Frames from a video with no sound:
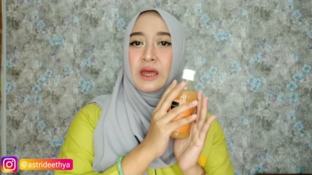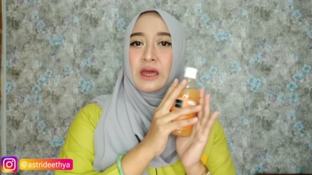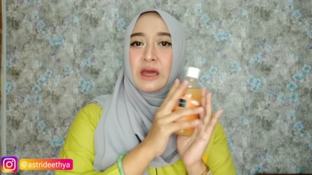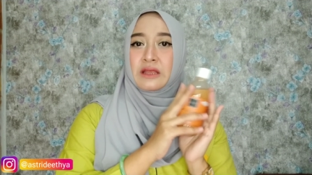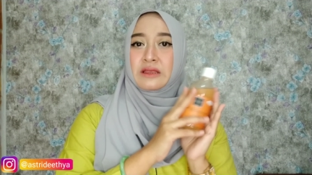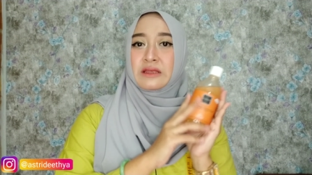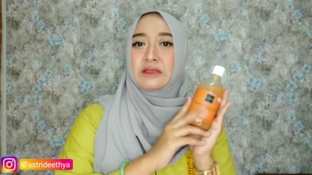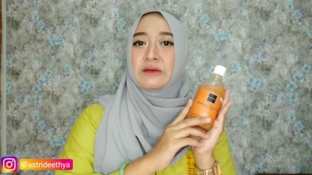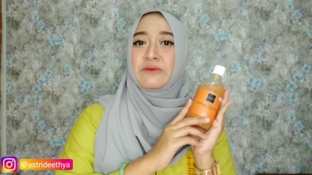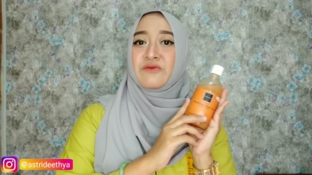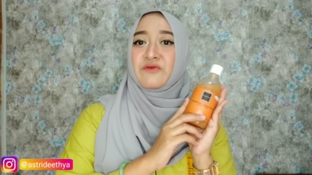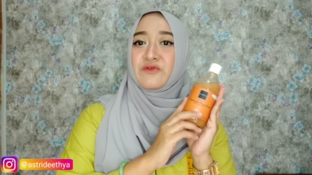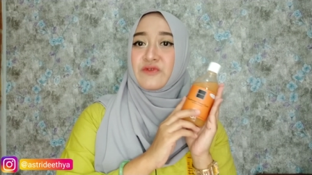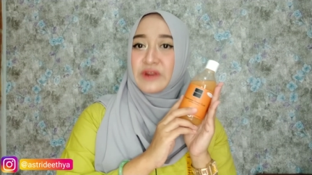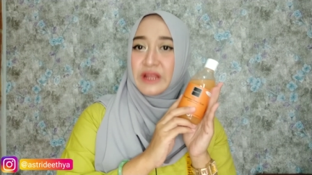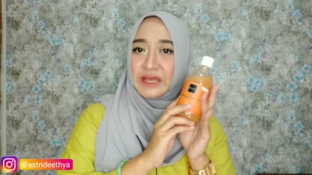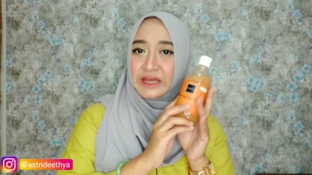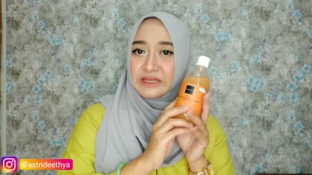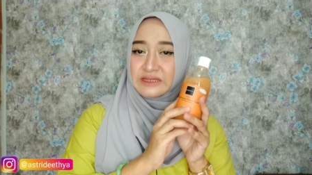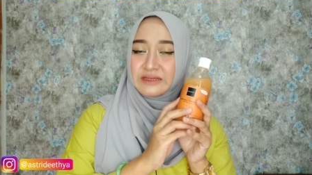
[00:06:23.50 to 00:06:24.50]
tetap
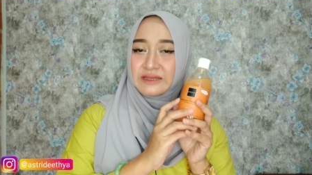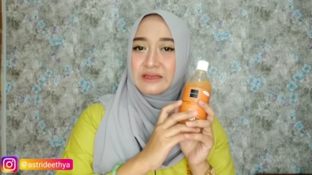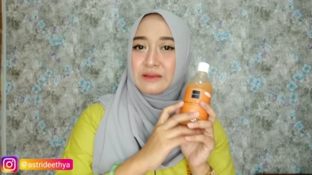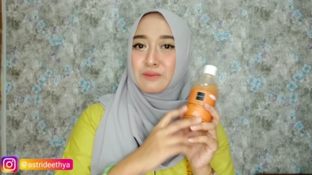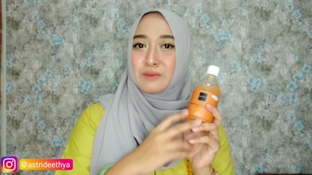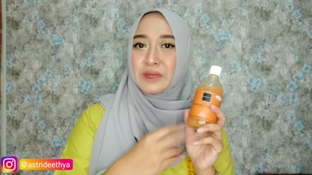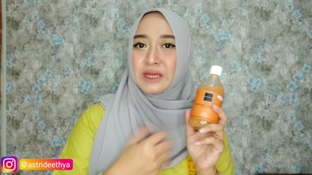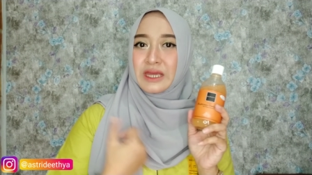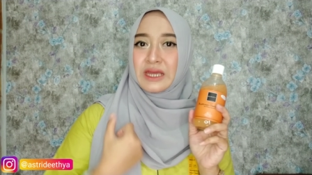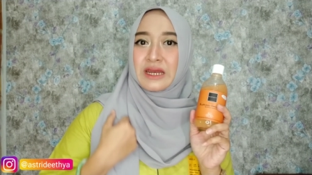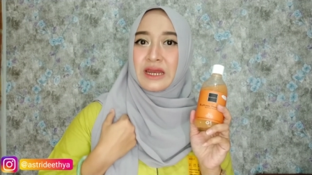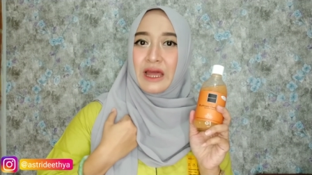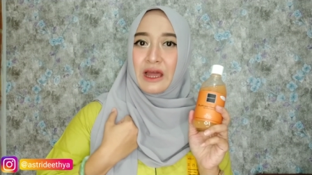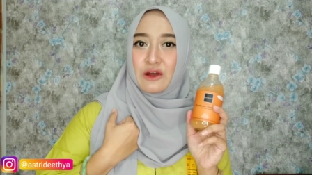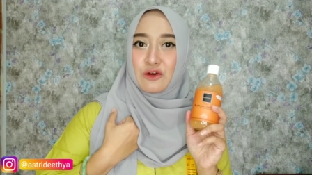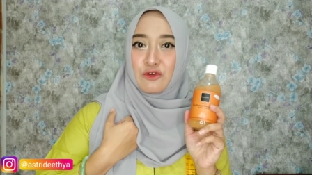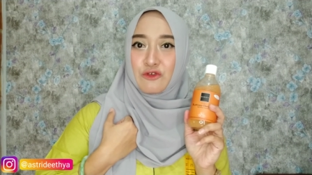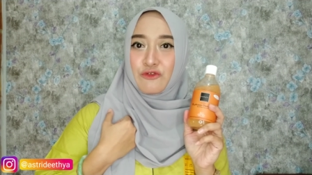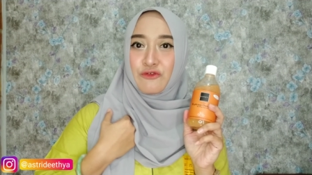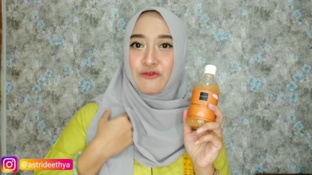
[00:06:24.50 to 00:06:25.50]
fresh tetap bikin
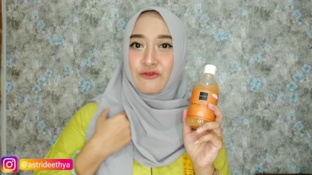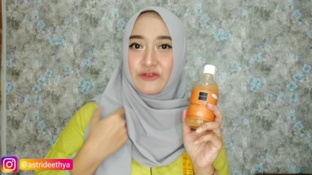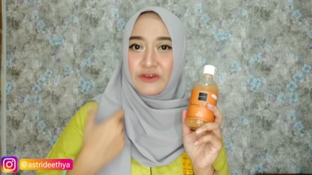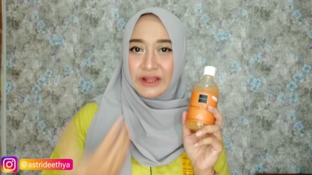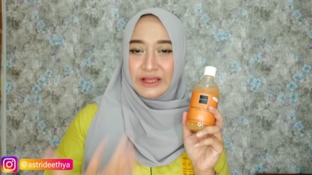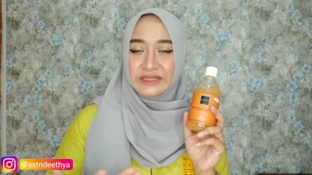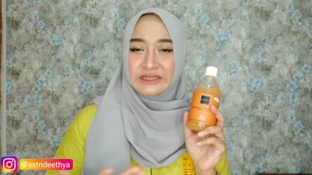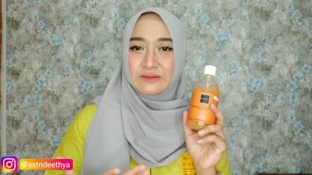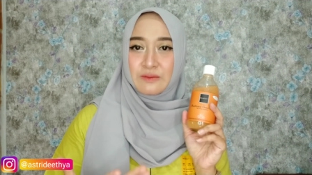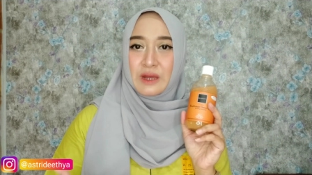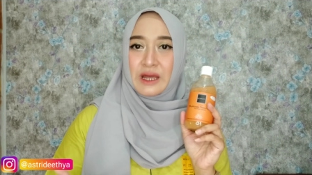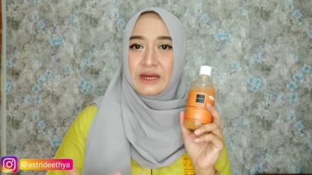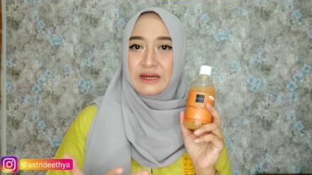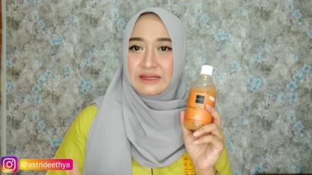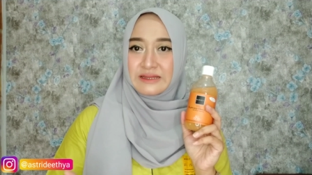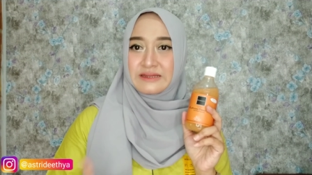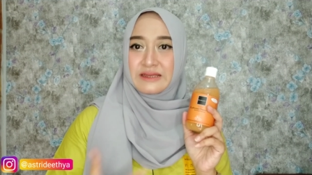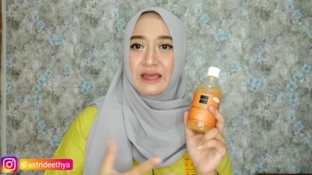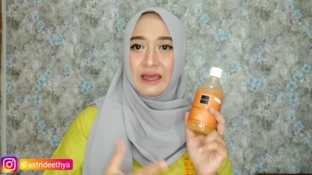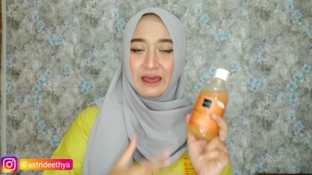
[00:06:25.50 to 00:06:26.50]
aku fresh
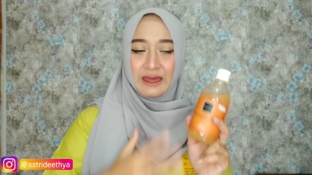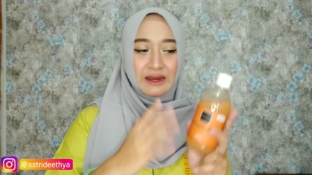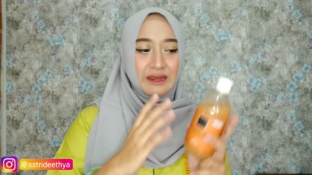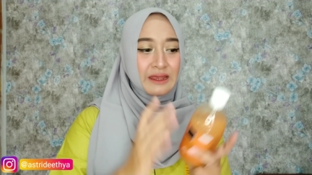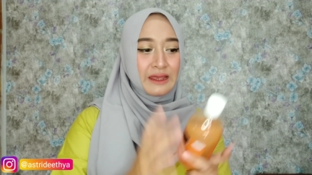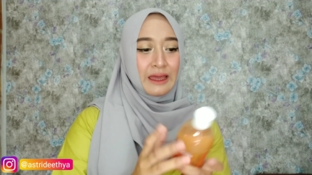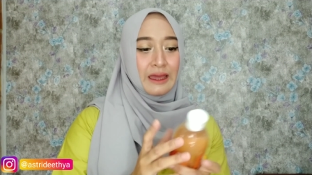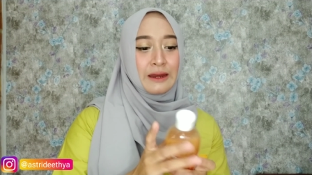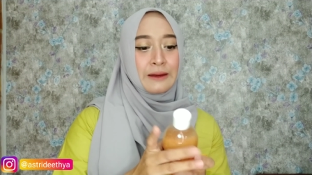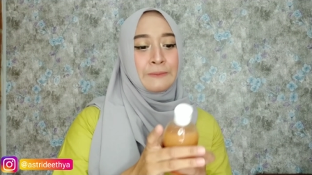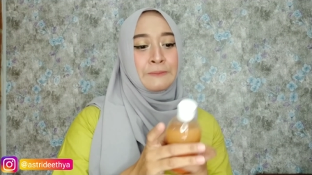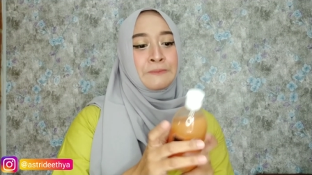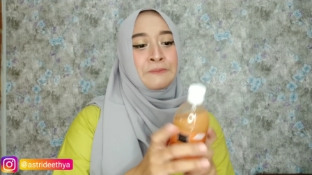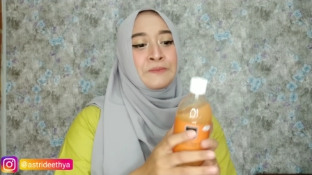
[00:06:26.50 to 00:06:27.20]
banget seharian